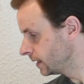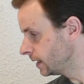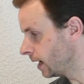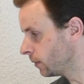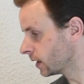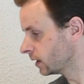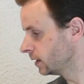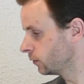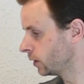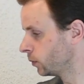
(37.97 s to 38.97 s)
die
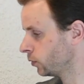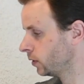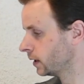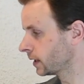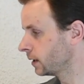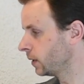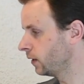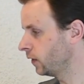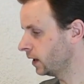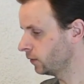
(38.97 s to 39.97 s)
Amaryllis, wo der Blütentrieb
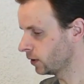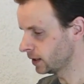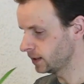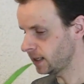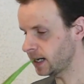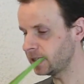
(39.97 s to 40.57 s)
entfernt worden ist,